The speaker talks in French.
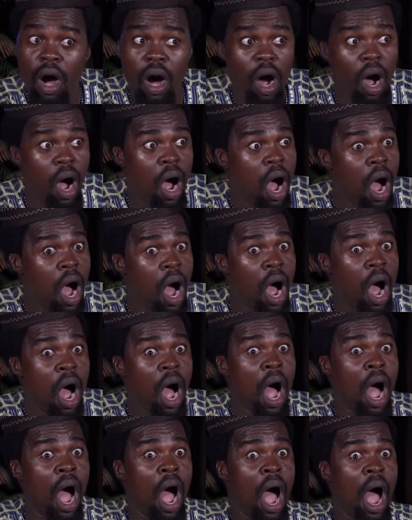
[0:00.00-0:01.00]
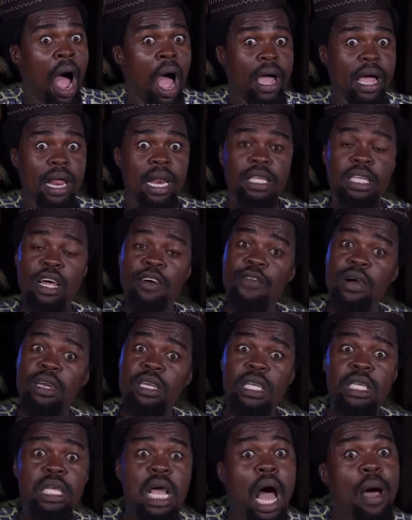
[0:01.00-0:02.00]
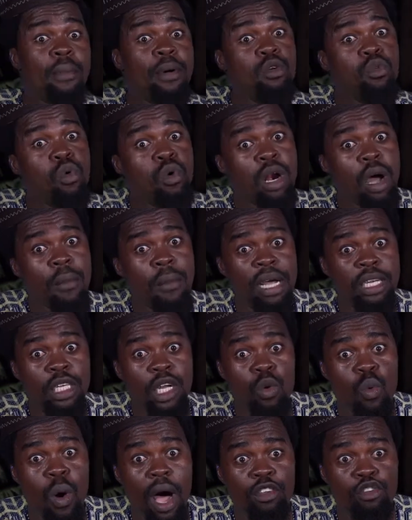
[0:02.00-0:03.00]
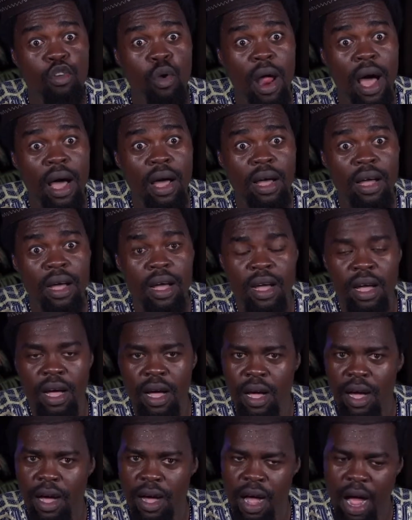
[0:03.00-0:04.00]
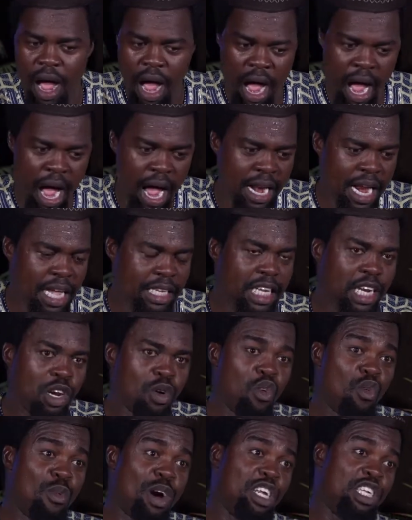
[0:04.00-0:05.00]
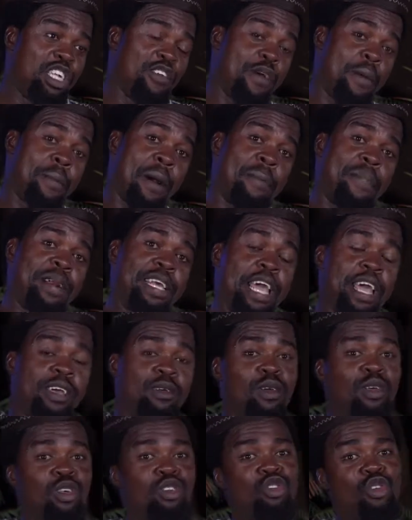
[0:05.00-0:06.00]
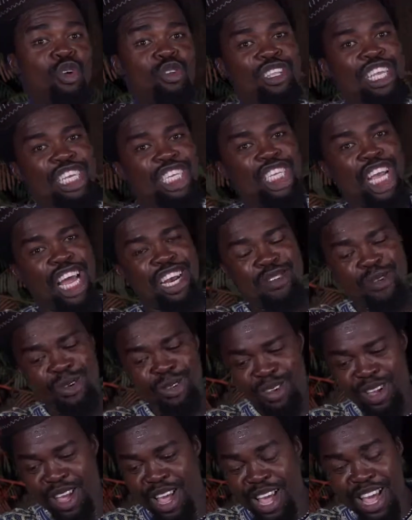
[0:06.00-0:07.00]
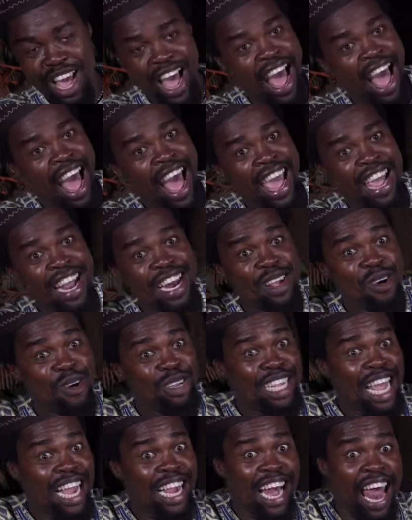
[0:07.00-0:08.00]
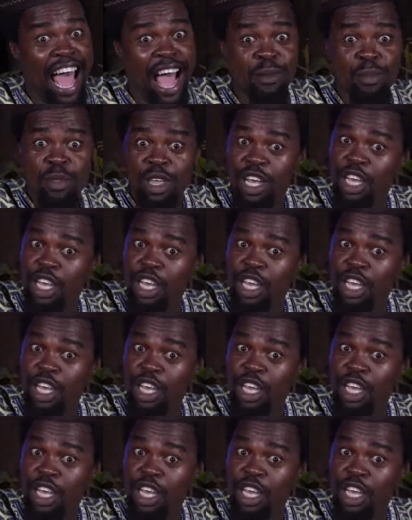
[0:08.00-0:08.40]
Ah Et les enfants disent, nous on a mangé l'oiseau là. Ah, Nazim ne se fait pas prier, il saute, il chante, euh, ah, il dit aux éclats.